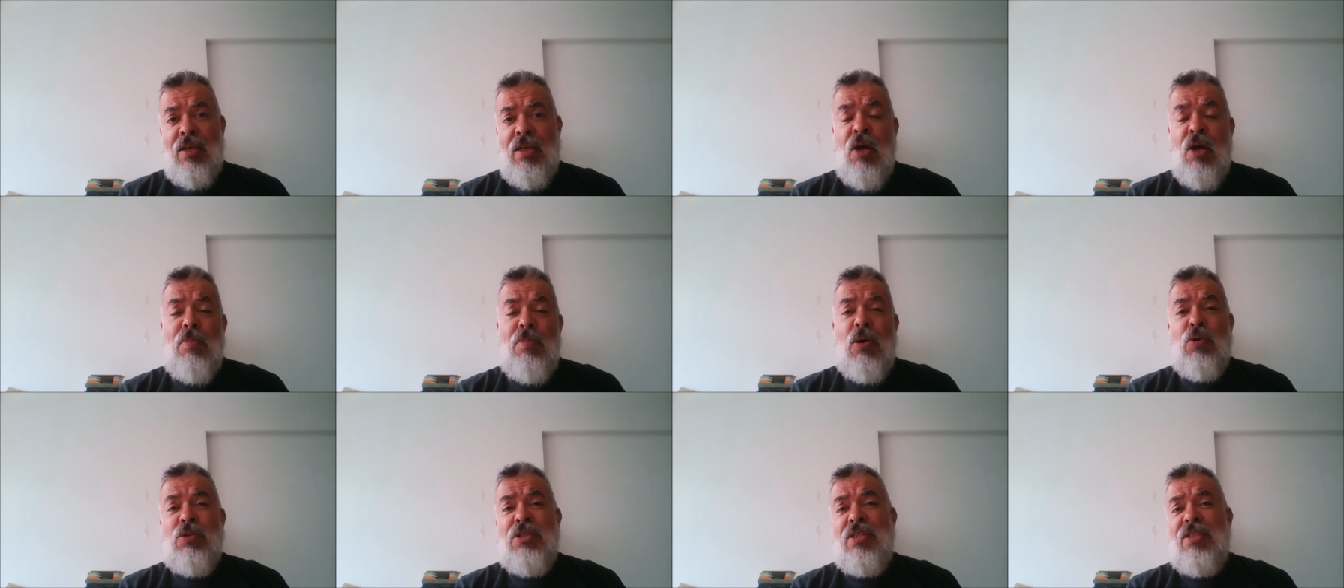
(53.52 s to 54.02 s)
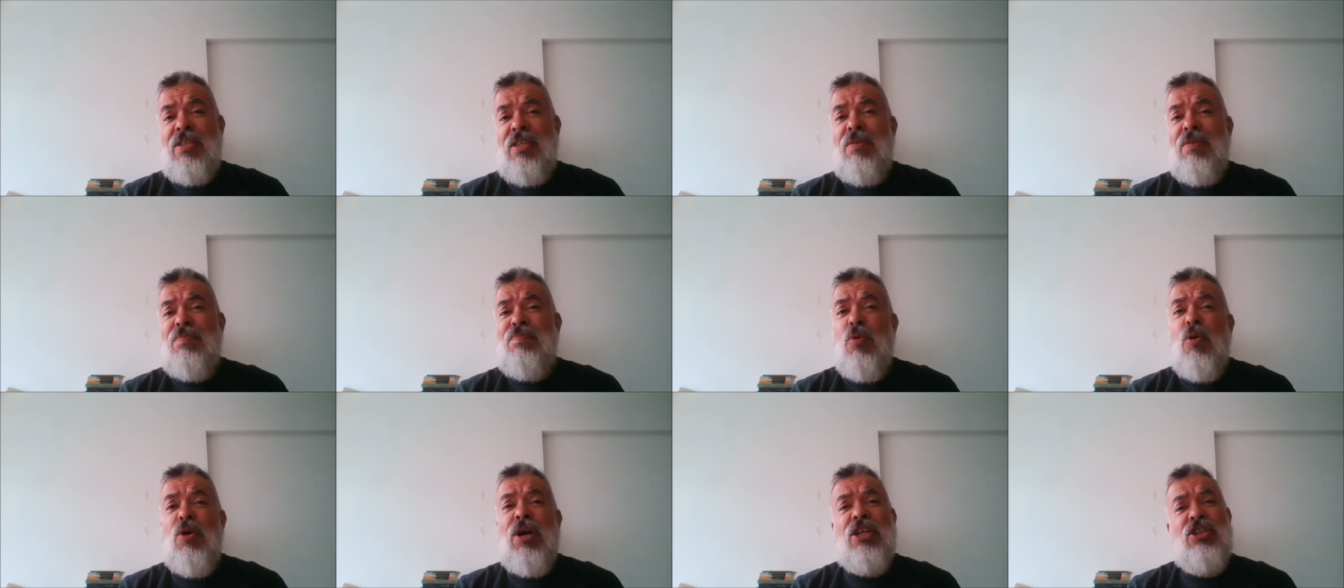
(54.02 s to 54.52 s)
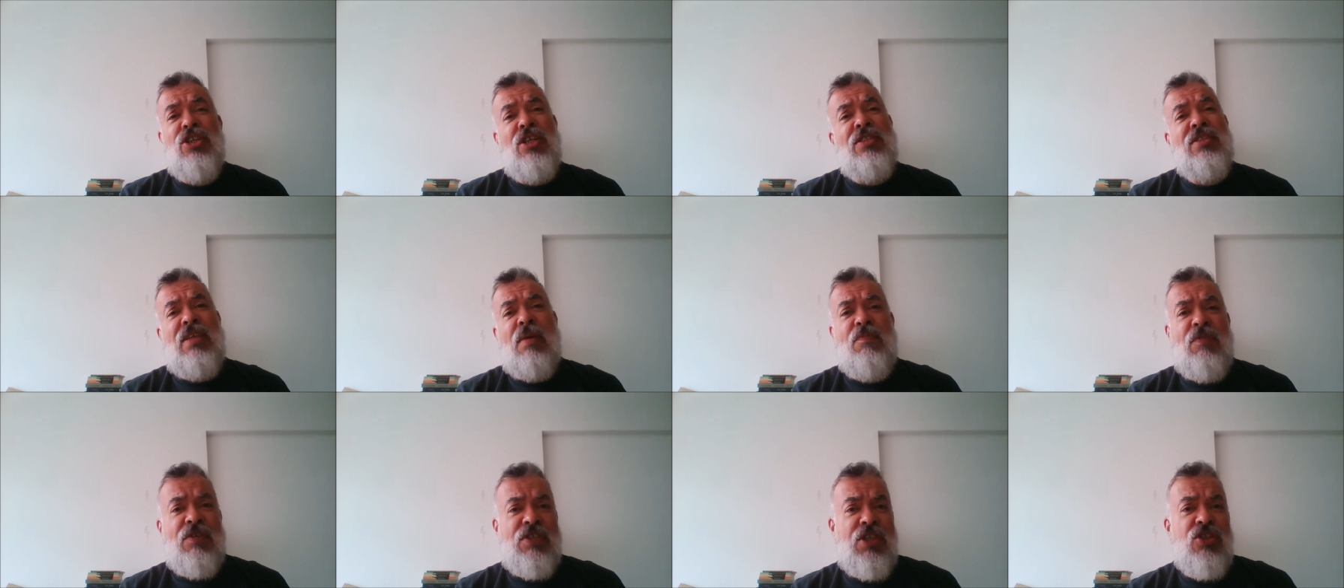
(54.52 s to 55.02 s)
que é uma coisa que pouca
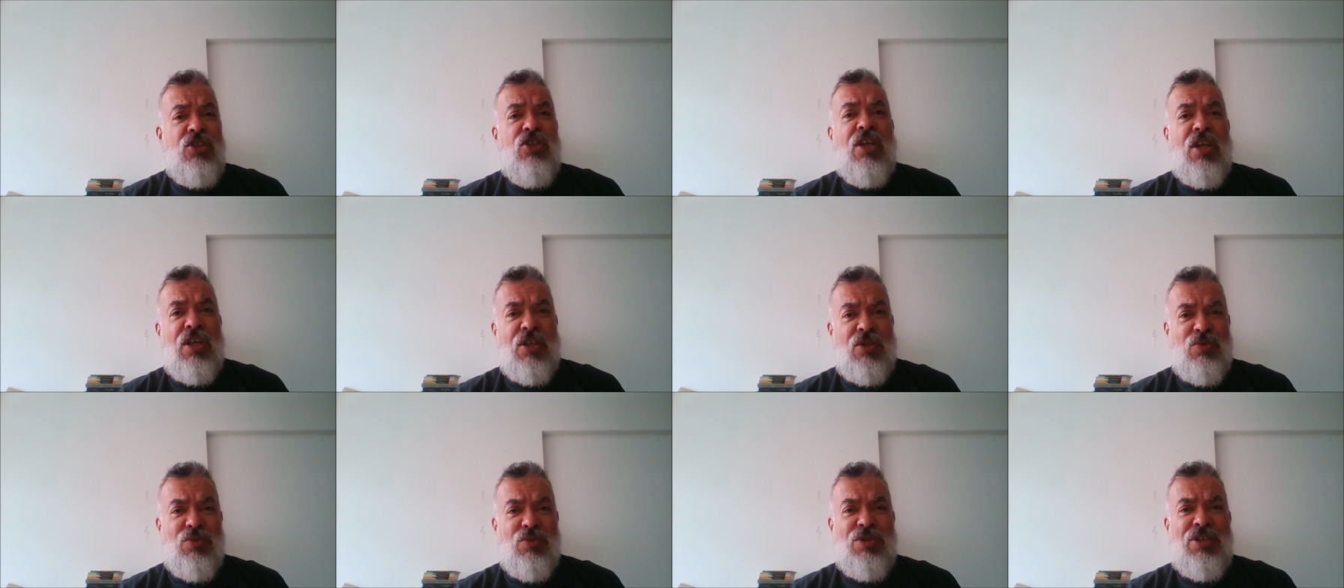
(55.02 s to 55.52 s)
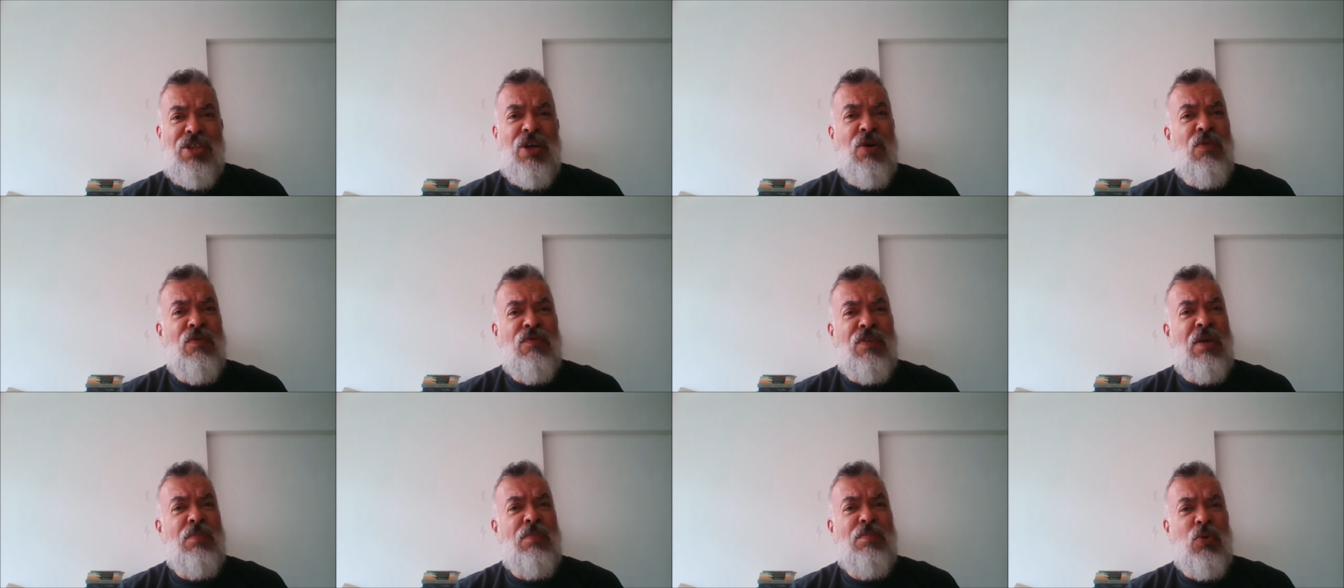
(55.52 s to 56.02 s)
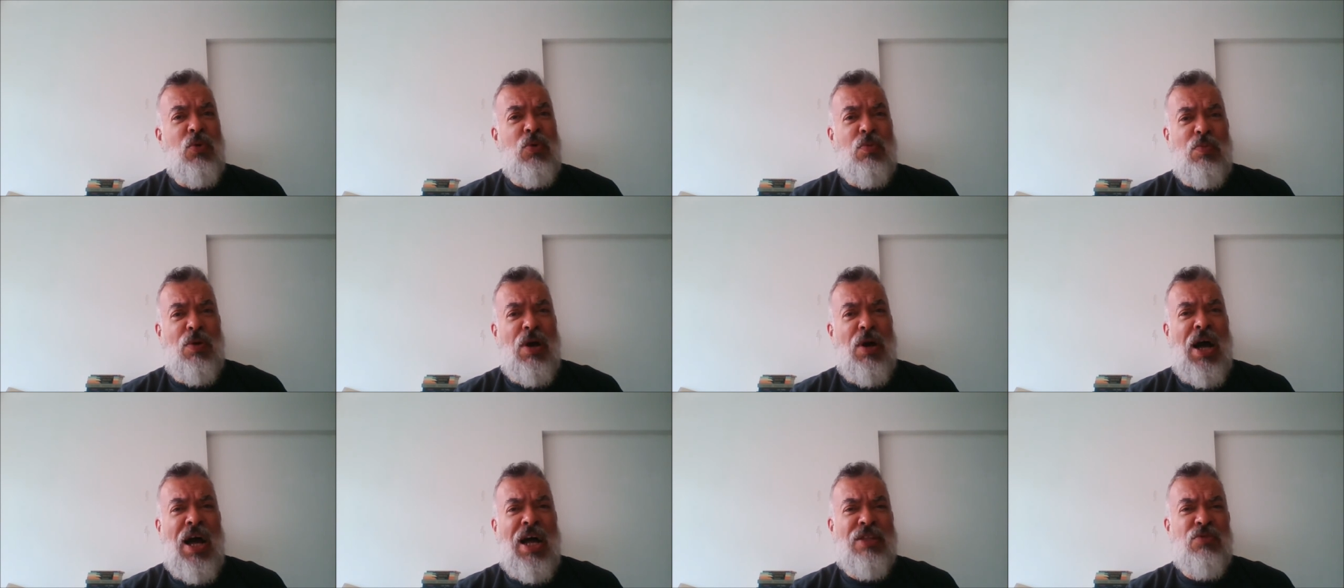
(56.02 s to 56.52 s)
gente sabe fazer direito. E eu fiquei
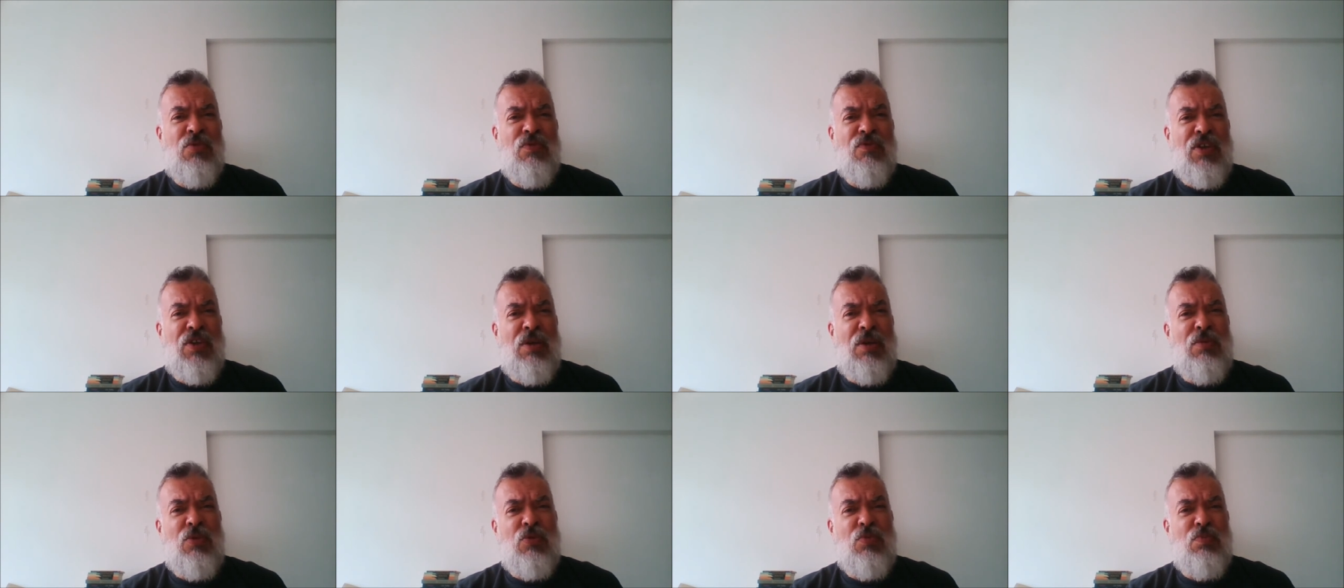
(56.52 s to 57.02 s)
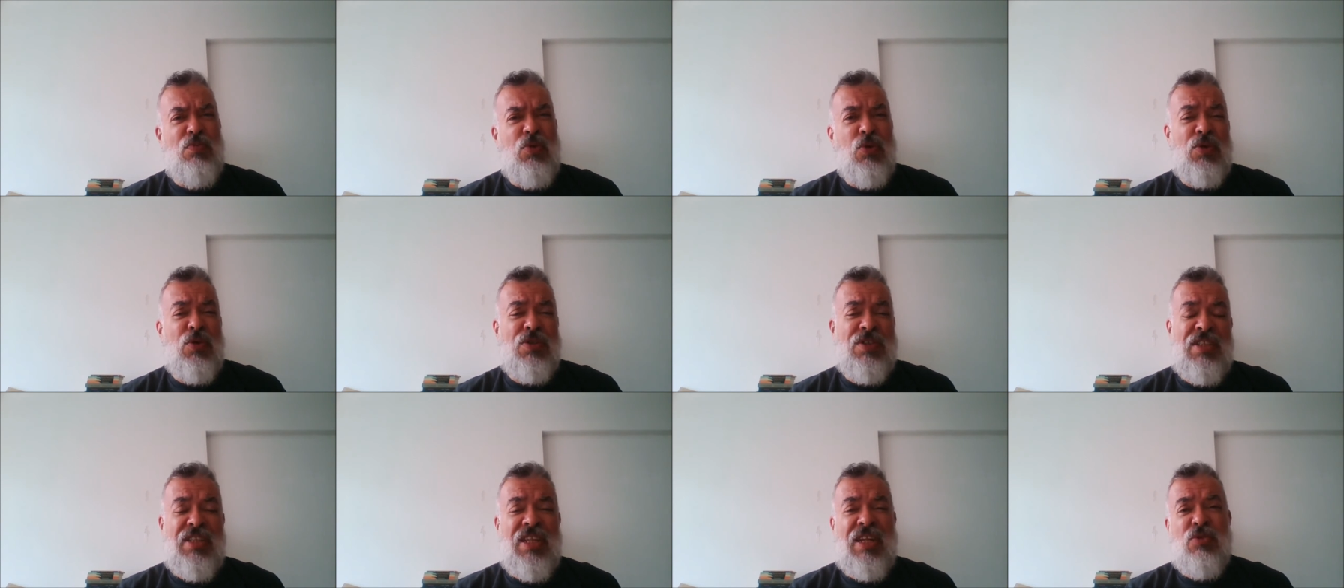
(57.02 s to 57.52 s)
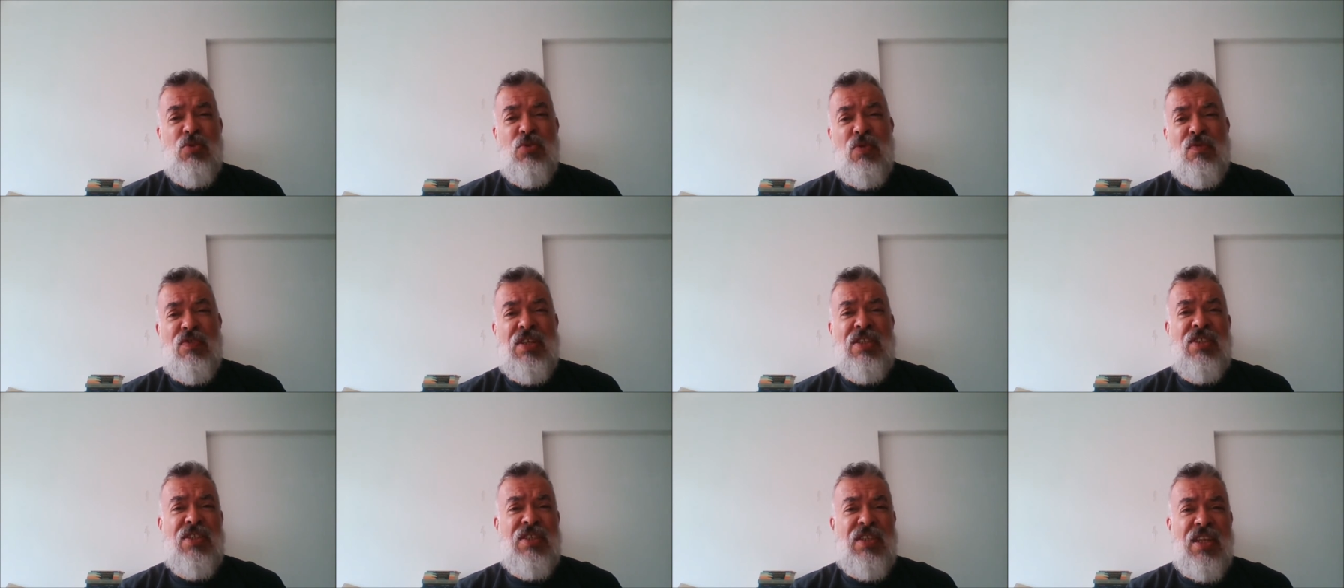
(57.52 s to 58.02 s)
preocupado, fiquei um pouco assim na
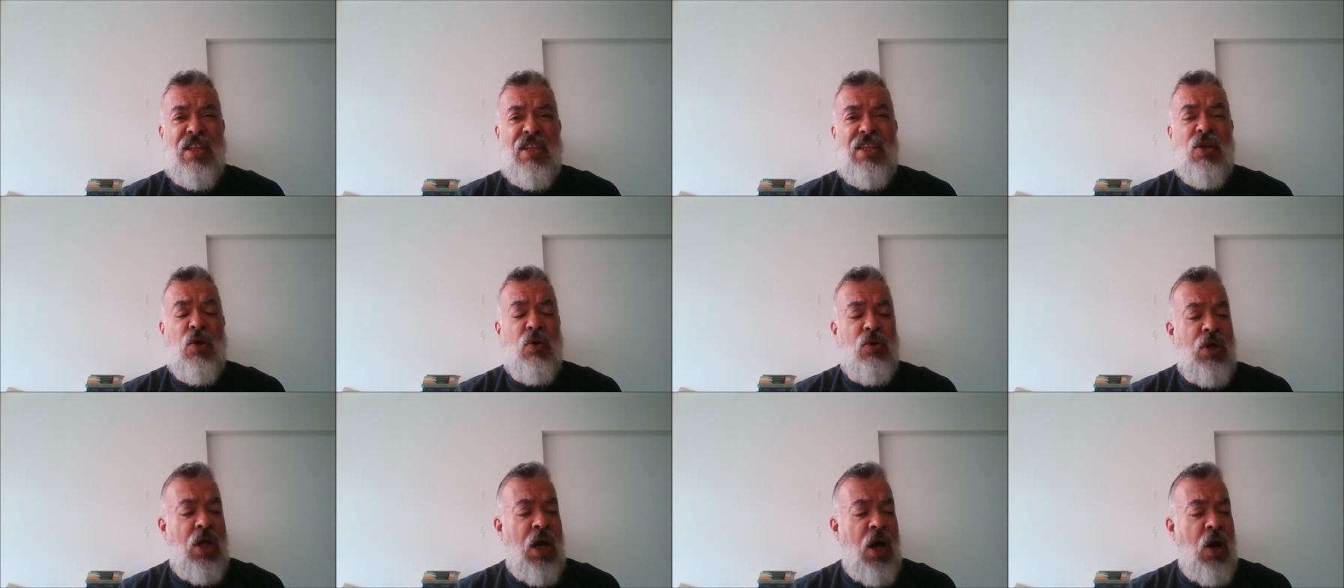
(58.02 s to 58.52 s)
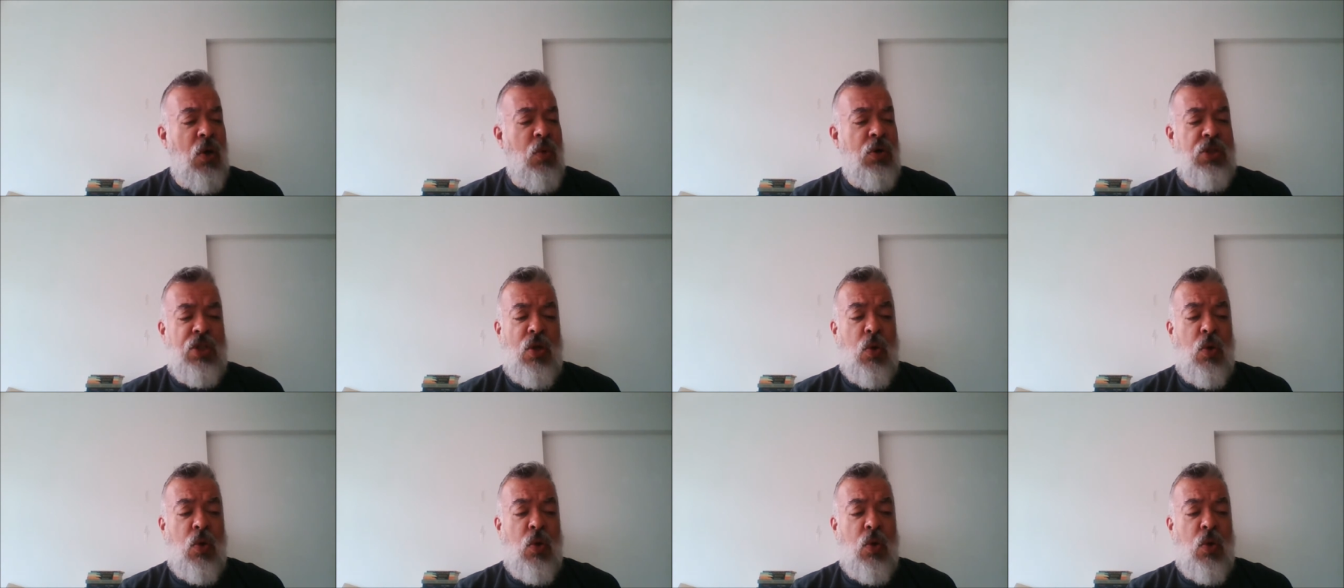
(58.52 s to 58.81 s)
dúvida de se li ou não.